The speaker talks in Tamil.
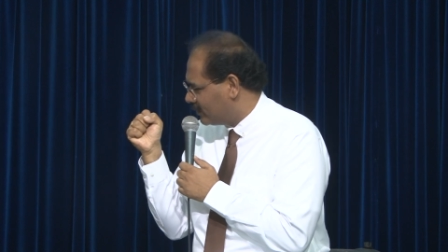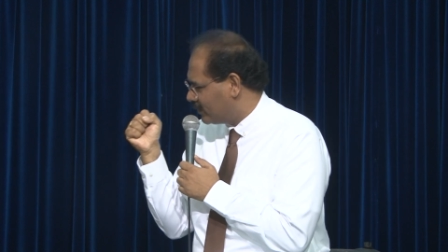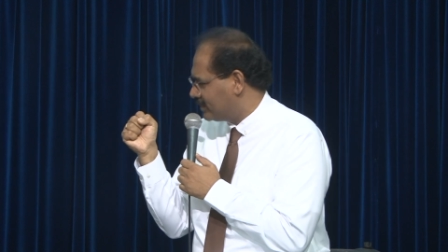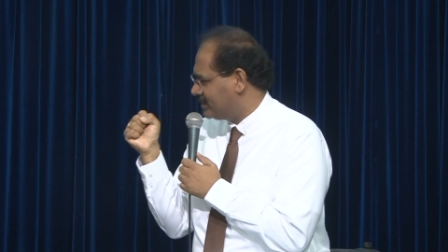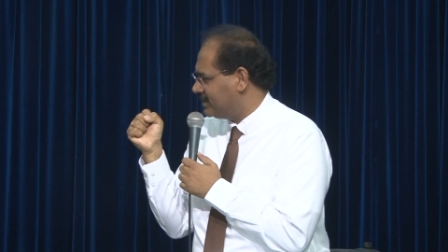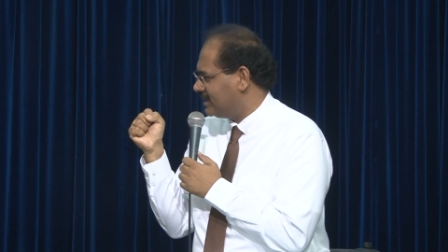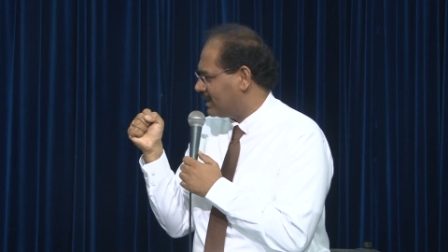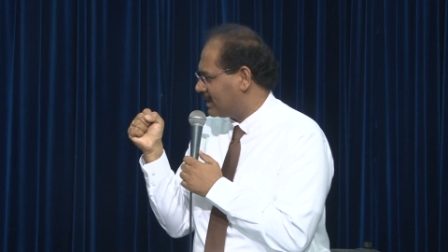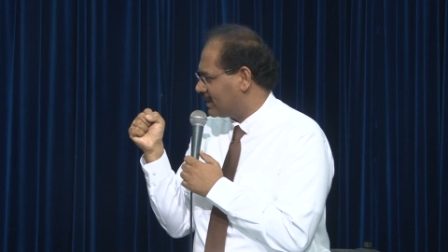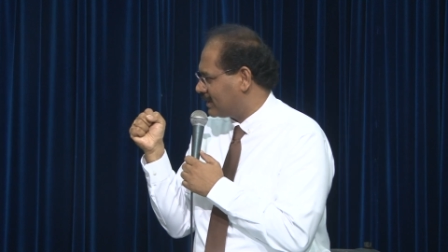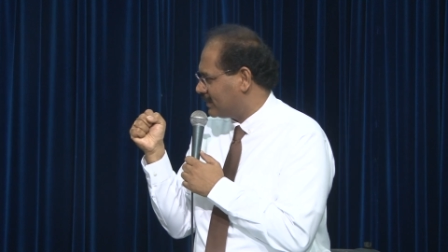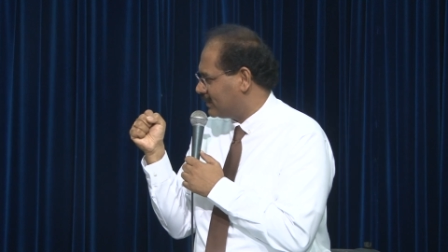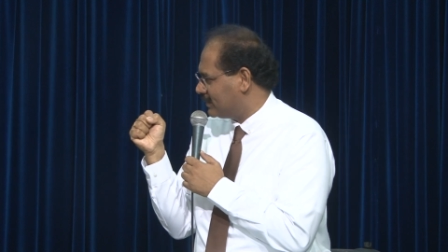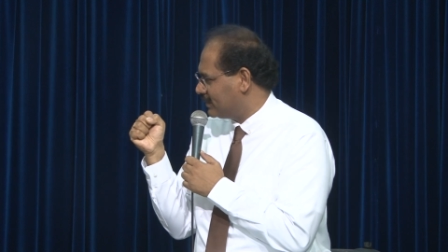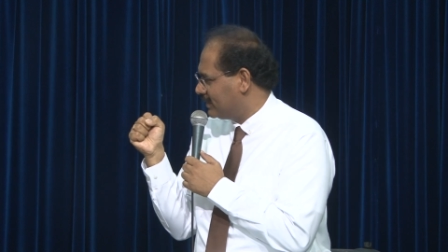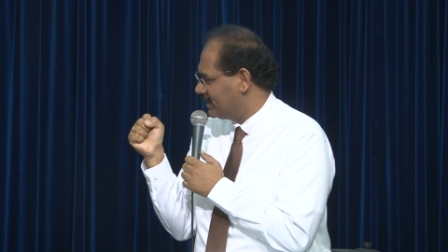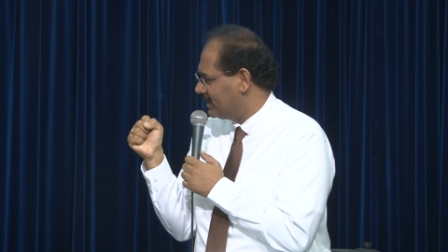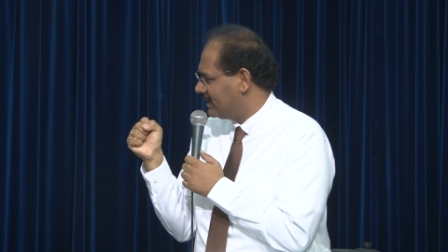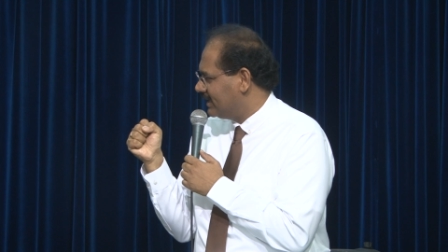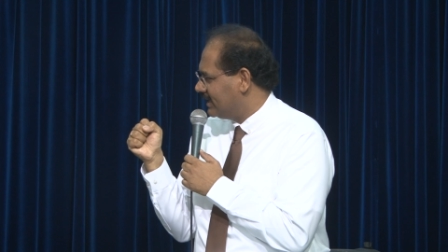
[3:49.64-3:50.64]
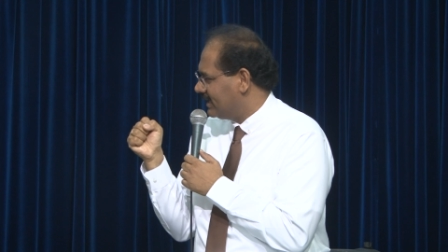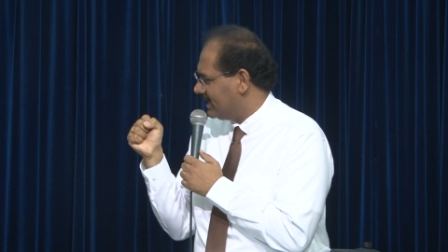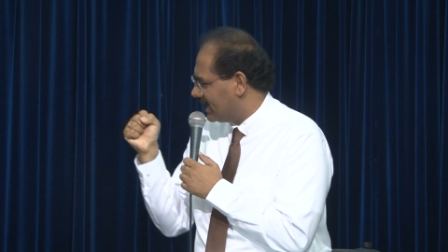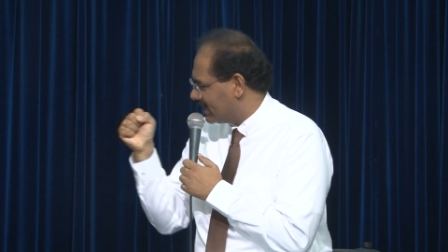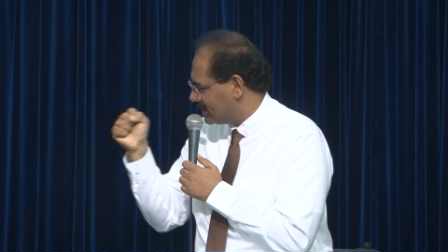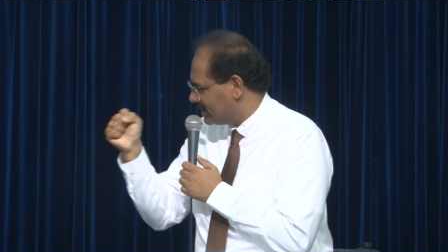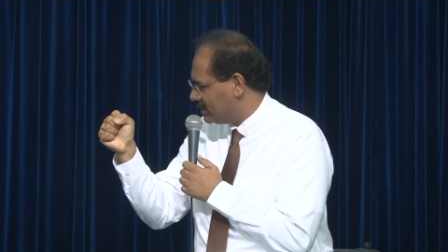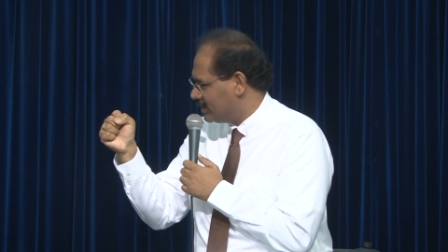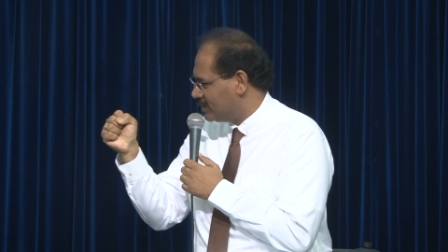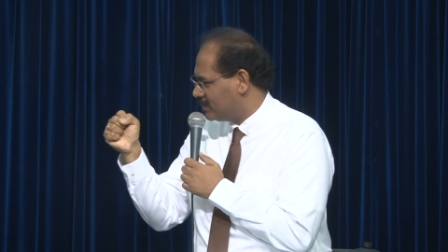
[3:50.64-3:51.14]
உறுதியாக இருக்கணும்
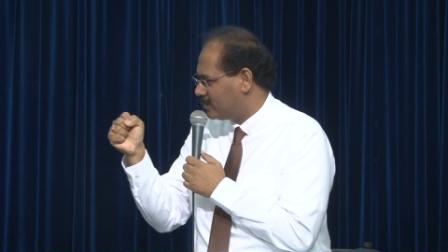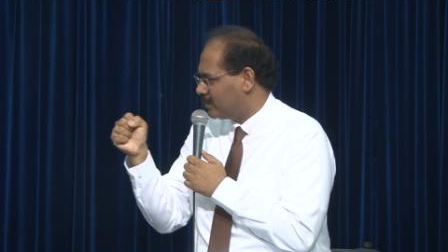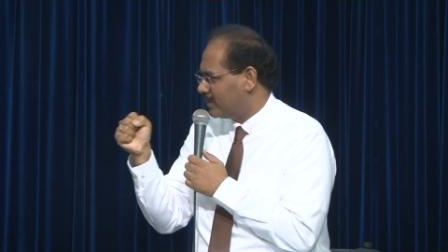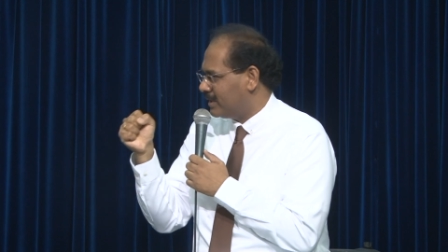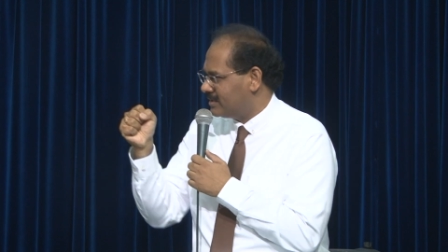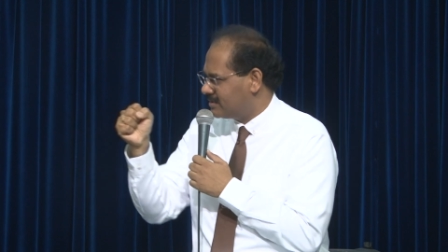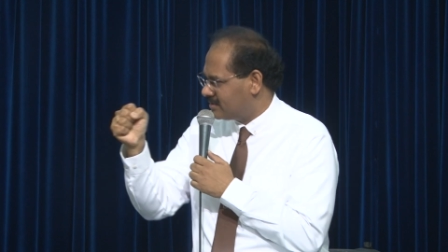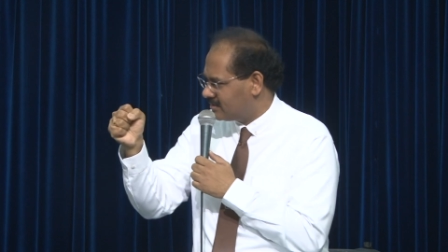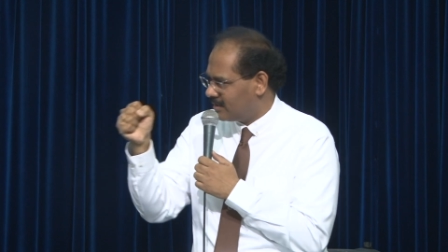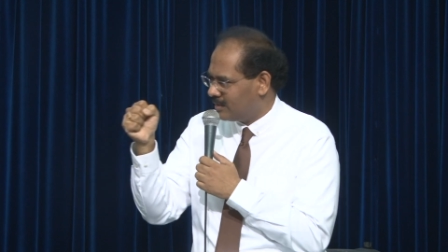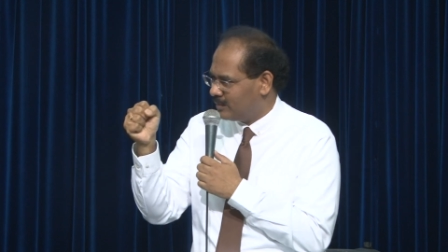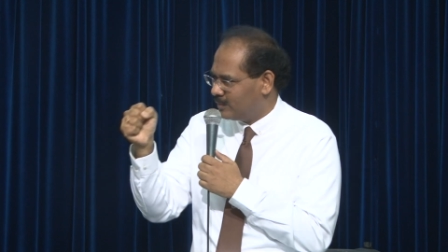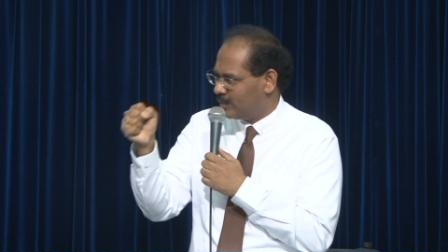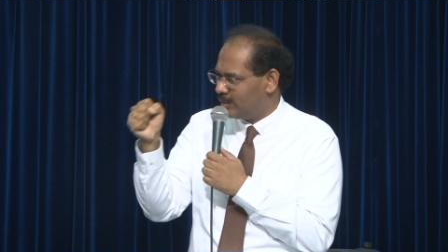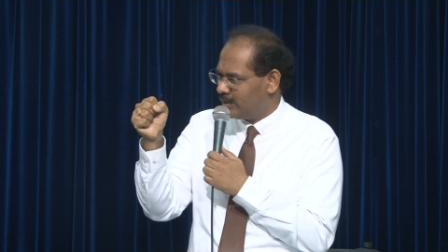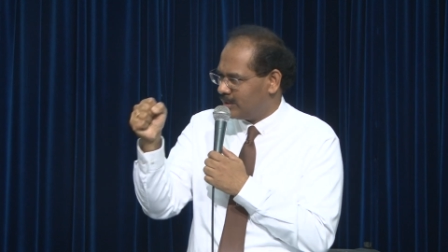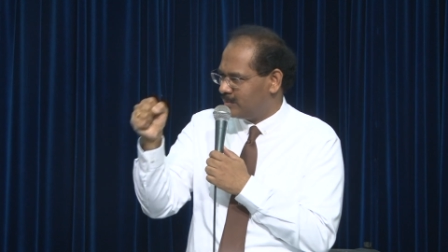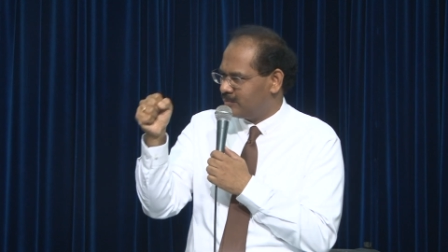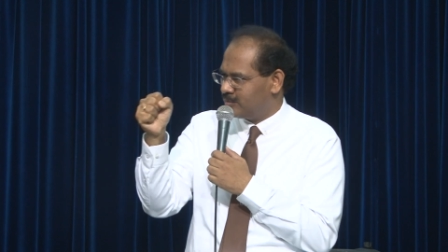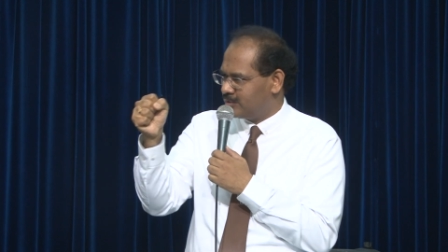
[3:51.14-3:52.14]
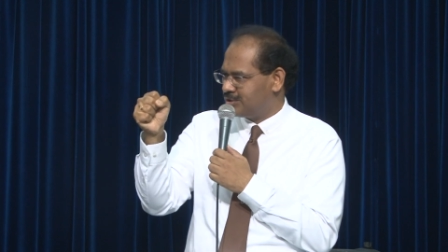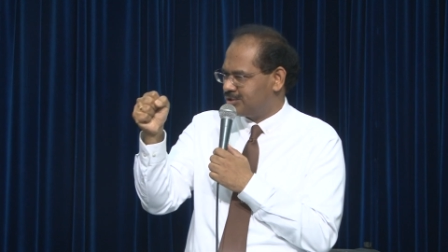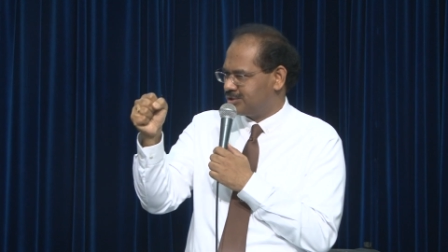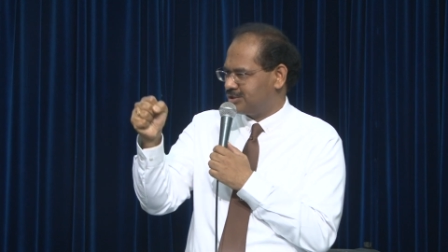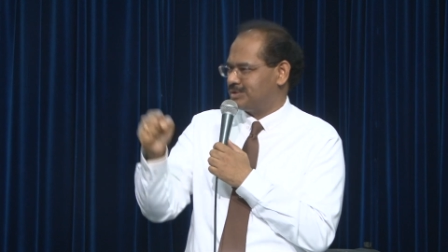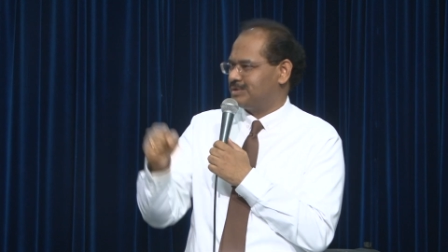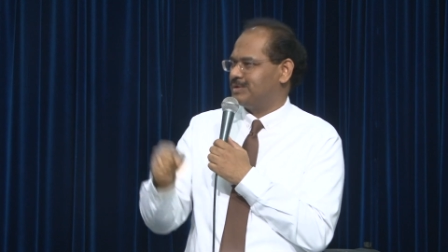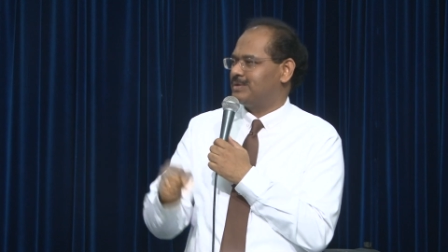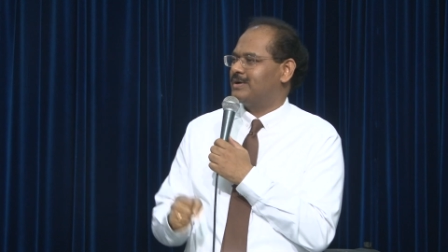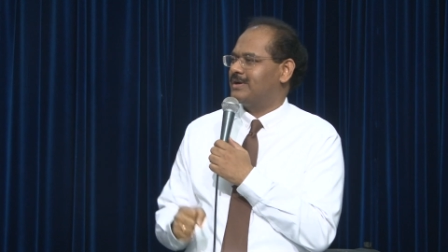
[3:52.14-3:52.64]
எதையும் போய் இதுதான் உறுதின்னு பிடிச்சிட்டு
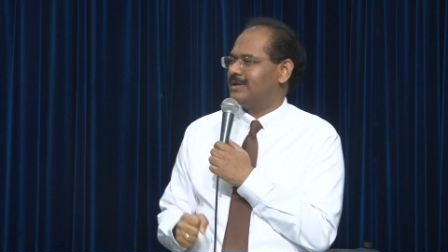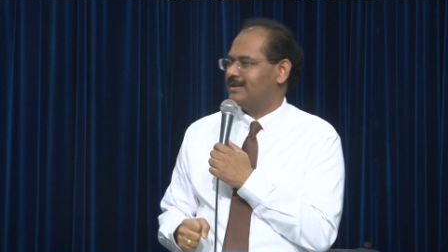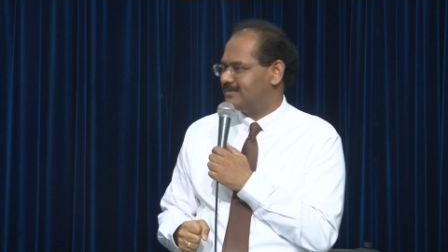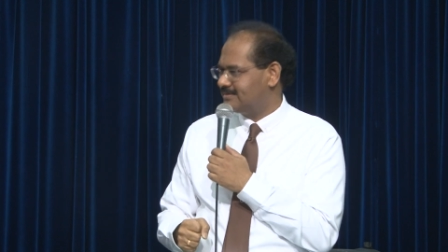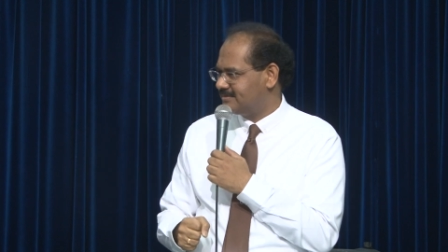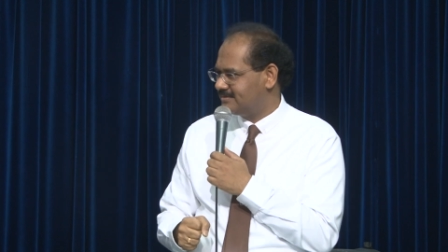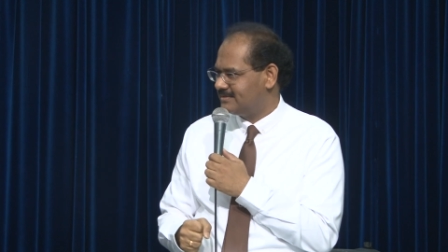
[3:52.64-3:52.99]
இருக்கக்கூடாது